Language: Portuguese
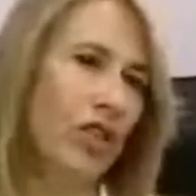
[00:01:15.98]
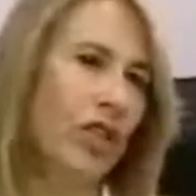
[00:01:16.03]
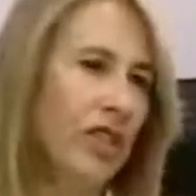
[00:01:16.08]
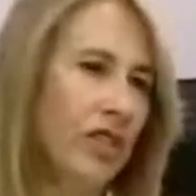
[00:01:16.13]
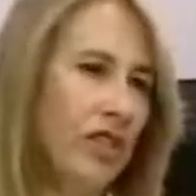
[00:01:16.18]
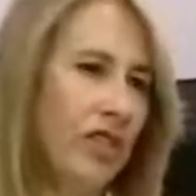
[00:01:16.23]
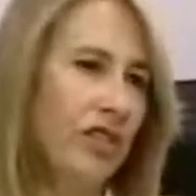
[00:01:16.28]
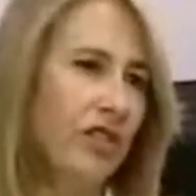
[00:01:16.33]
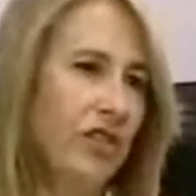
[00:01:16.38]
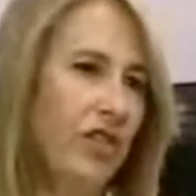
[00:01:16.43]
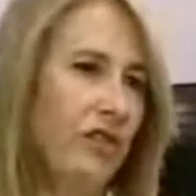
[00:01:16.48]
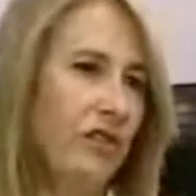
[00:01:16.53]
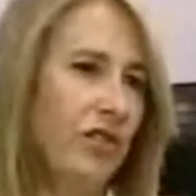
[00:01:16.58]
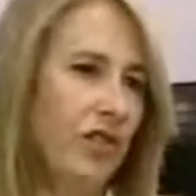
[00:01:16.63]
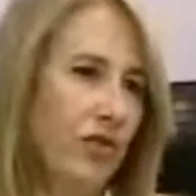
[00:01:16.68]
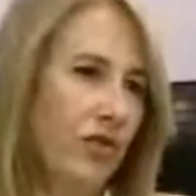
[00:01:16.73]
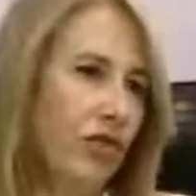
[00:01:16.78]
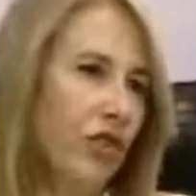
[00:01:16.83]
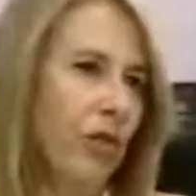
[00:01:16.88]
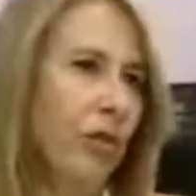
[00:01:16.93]
eh,
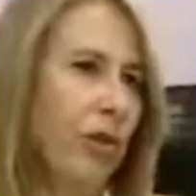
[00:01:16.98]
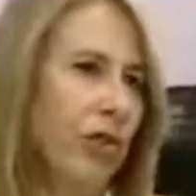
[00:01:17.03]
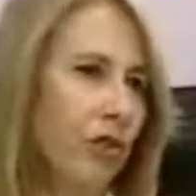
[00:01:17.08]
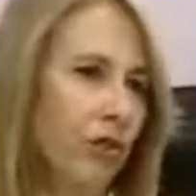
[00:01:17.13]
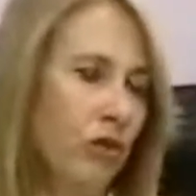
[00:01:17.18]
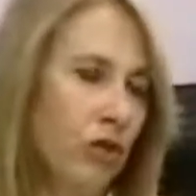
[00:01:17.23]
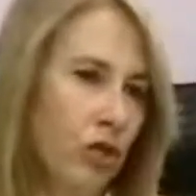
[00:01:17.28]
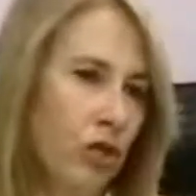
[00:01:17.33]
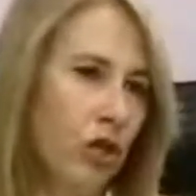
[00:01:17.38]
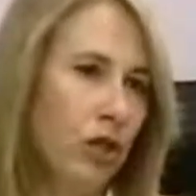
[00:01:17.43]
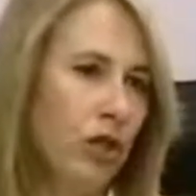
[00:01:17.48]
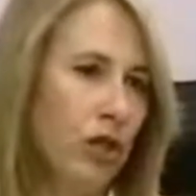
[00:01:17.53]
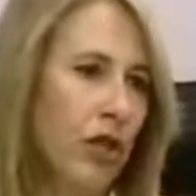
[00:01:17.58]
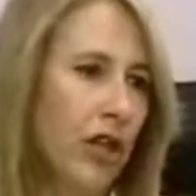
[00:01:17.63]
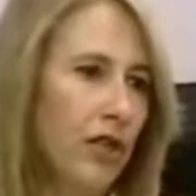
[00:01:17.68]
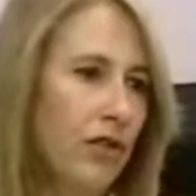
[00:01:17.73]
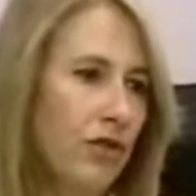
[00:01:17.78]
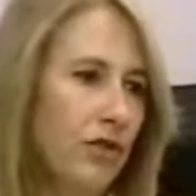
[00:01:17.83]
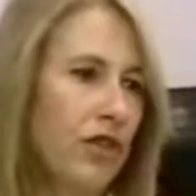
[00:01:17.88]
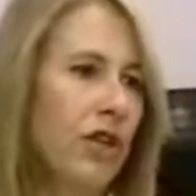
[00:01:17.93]
iniciativas juntamente com os
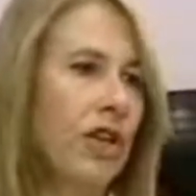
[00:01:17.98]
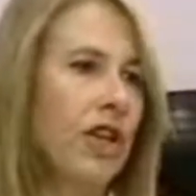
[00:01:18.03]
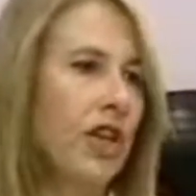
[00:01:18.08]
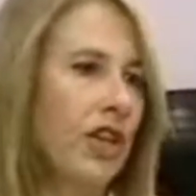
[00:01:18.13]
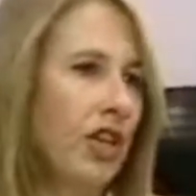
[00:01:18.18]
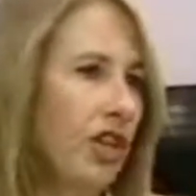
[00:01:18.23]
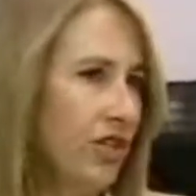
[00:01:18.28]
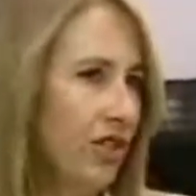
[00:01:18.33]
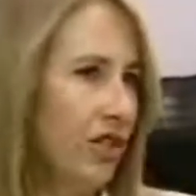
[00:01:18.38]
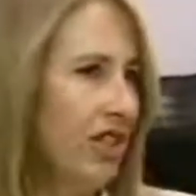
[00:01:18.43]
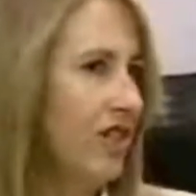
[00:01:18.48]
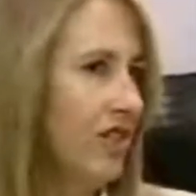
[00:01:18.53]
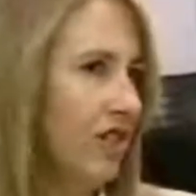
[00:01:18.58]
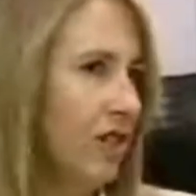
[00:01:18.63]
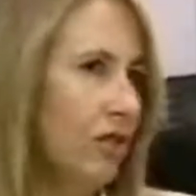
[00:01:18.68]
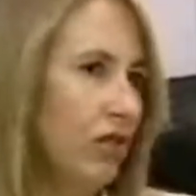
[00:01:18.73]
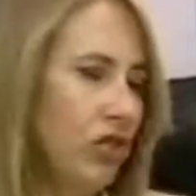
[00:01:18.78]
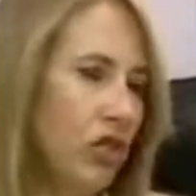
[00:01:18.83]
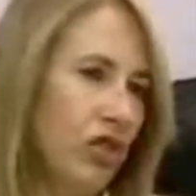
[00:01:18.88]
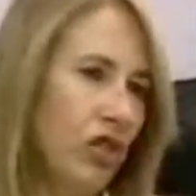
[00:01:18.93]
hoteleiros, eles
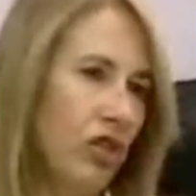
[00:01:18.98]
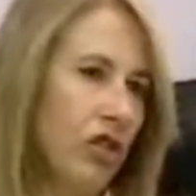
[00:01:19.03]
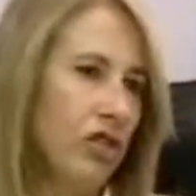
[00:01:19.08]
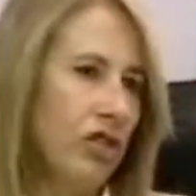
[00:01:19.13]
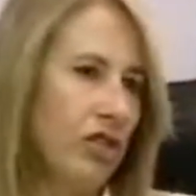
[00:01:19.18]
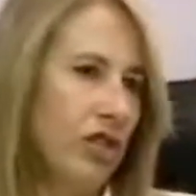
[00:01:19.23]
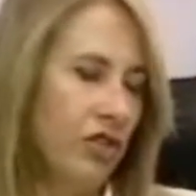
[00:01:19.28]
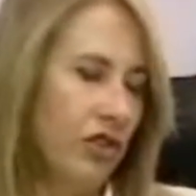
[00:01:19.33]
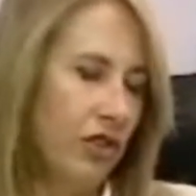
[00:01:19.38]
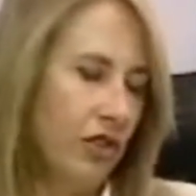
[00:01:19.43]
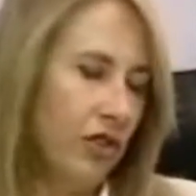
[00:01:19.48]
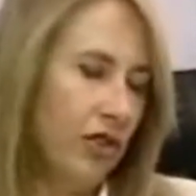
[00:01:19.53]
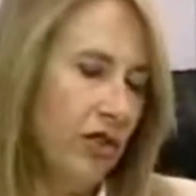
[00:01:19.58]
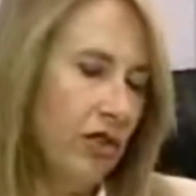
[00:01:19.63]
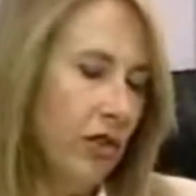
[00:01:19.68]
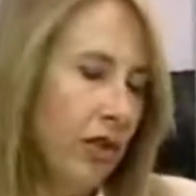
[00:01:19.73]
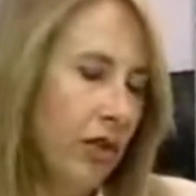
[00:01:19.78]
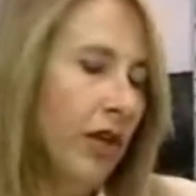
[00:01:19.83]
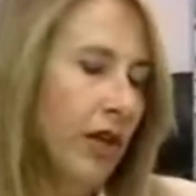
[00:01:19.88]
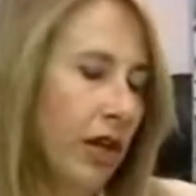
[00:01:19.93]
dizem-nos as nossas,
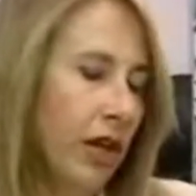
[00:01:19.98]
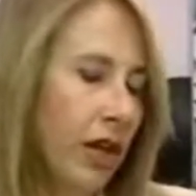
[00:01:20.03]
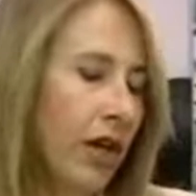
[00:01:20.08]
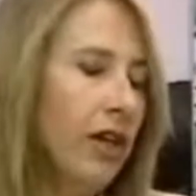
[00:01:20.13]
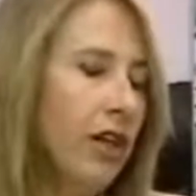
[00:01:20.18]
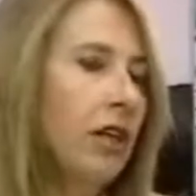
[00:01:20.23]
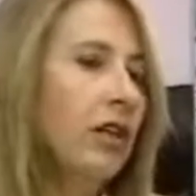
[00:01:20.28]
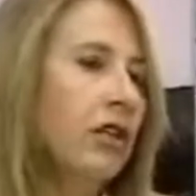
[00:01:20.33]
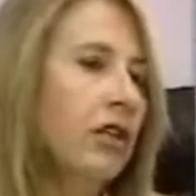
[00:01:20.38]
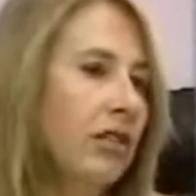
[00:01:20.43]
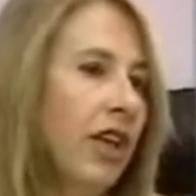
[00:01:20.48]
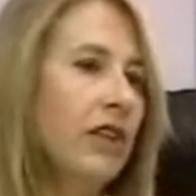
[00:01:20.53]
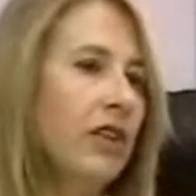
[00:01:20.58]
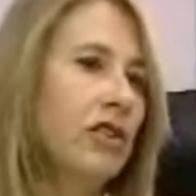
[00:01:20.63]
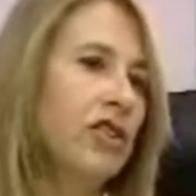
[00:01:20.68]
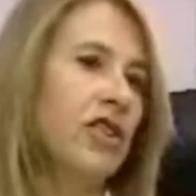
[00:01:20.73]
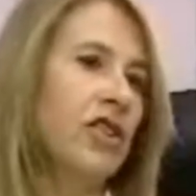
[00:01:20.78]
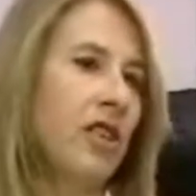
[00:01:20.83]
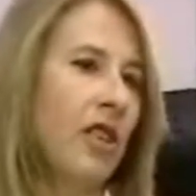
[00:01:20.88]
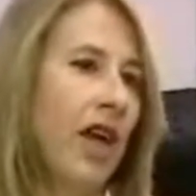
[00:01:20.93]
eh, aquilo que têm
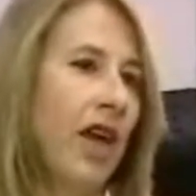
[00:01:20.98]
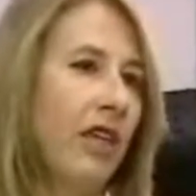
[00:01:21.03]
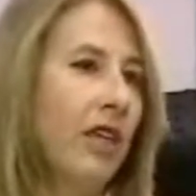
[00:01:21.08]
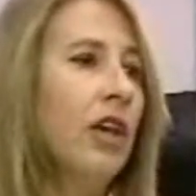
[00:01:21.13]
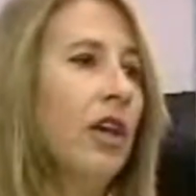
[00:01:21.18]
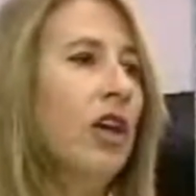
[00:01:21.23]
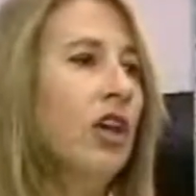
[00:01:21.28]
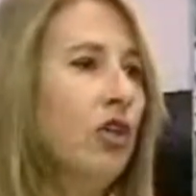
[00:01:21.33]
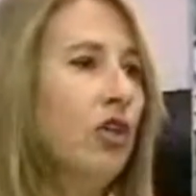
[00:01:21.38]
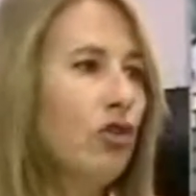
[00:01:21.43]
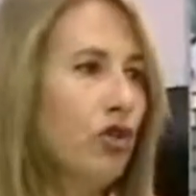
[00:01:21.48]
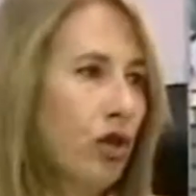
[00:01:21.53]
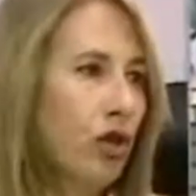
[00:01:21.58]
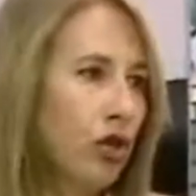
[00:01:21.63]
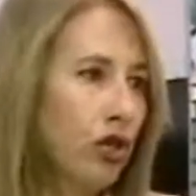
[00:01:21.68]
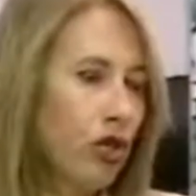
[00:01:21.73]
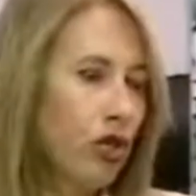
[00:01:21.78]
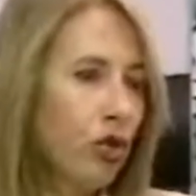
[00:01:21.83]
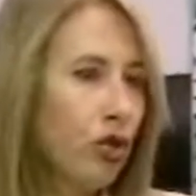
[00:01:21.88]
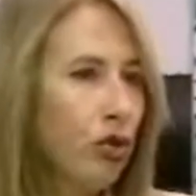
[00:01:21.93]
necessidade e os
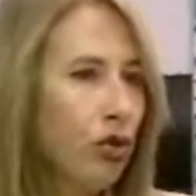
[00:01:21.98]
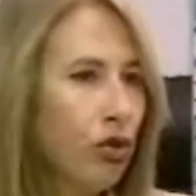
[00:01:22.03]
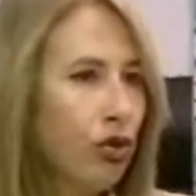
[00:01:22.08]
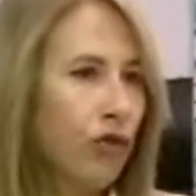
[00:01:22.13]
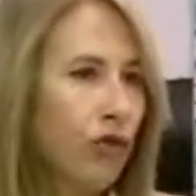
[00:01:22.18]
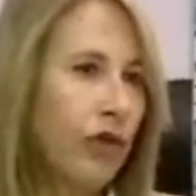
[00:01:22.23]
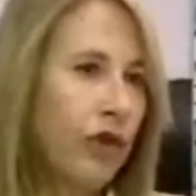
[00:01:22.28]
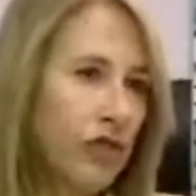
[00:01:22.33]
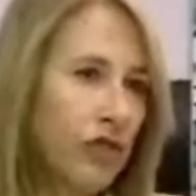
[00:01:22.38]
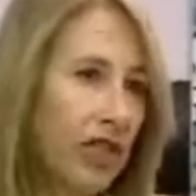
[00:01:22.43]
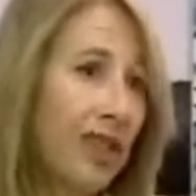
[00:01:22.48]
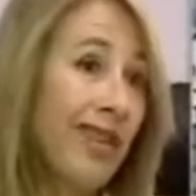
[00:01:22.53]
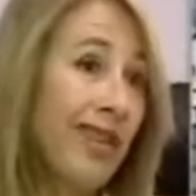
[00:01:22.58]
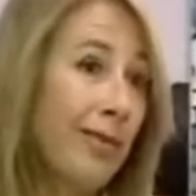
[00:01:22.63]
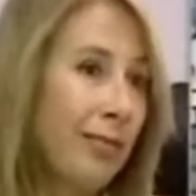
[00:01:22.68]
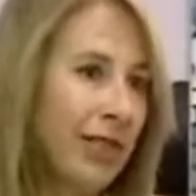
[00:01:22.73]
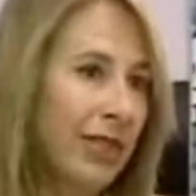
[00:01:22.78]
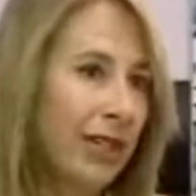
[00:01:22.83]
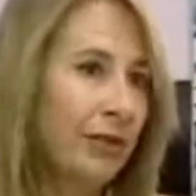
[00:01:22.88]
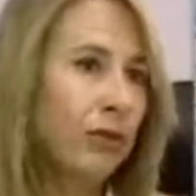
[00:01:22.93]
nossos cursos vão se
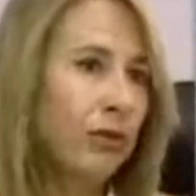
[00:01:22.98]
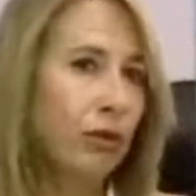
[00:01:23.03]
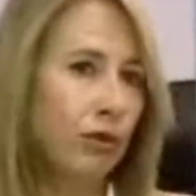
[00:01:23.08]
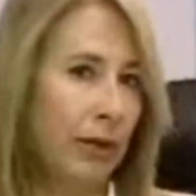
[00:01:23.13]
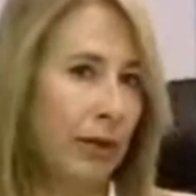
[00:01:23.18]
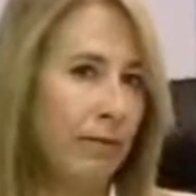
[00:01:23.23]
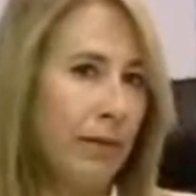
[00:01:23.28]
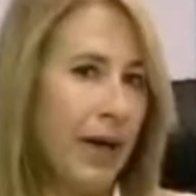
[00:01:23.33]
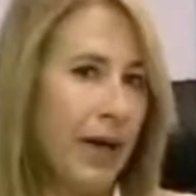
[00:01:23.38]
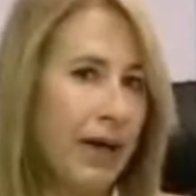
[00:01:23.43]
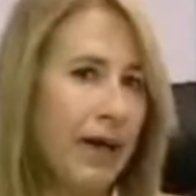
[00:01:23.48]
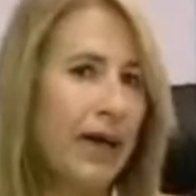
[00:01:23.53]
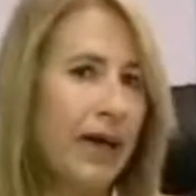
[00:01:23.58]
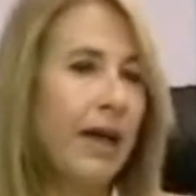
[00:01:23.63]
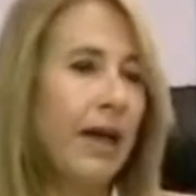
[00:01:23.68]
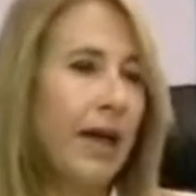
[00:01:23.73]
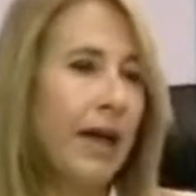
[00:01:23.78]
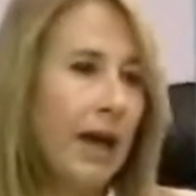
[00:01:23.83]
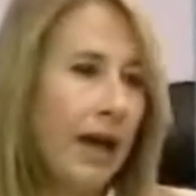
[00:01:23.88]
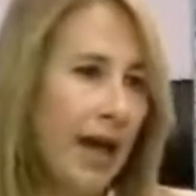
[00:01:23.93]
adaptando também
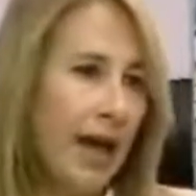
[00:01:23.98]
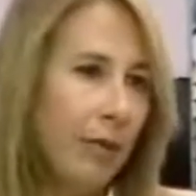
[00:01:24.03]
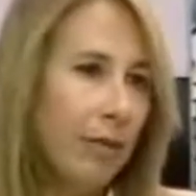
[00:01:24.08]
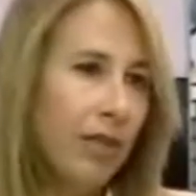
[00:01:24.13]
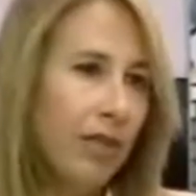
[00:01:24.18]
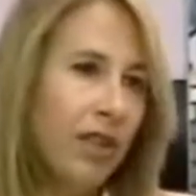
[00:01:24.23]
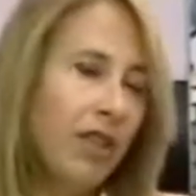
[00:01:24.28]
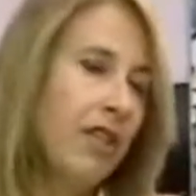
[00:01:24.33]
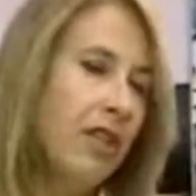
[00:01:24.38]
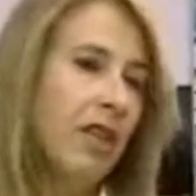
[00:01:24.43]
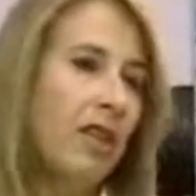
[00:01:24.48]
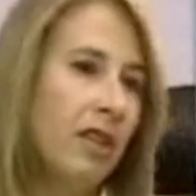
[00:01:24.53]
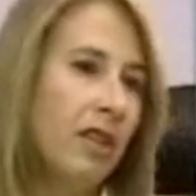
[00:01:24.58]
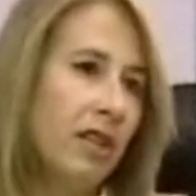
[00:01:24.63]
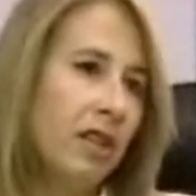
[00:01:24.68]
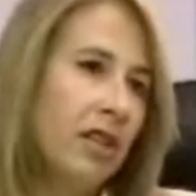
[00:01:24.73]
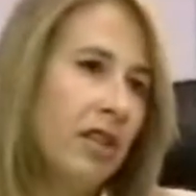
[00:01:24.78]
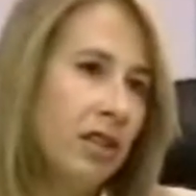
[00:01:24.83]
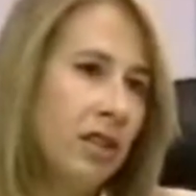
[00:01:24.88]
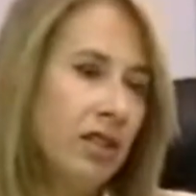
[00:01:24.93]
à medida
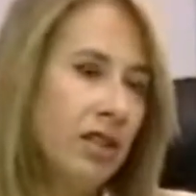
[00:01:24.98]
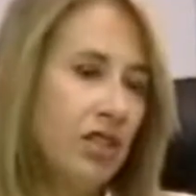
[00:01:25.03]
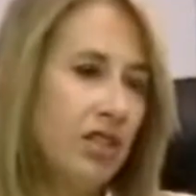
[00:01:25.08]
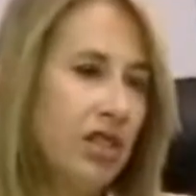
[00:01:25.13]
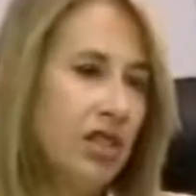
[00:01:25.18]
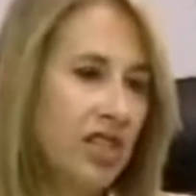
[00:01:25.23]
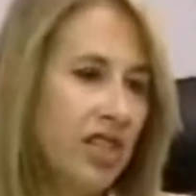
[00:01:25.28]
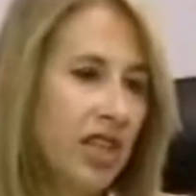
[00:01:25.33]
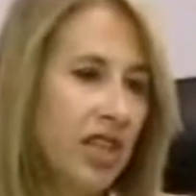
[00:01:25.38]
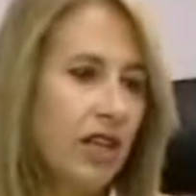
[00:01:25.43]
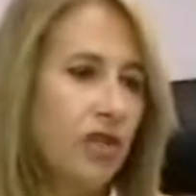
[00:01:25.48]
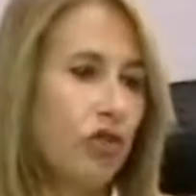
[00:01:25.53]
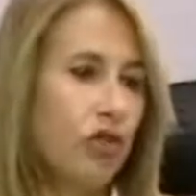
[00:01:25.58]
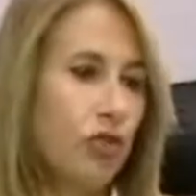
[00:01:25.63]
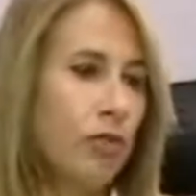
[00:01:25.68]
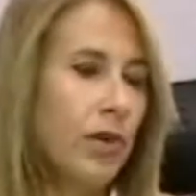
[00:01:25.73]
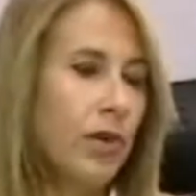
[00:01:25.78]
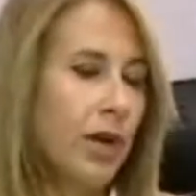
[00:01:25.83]
de, das necessidades do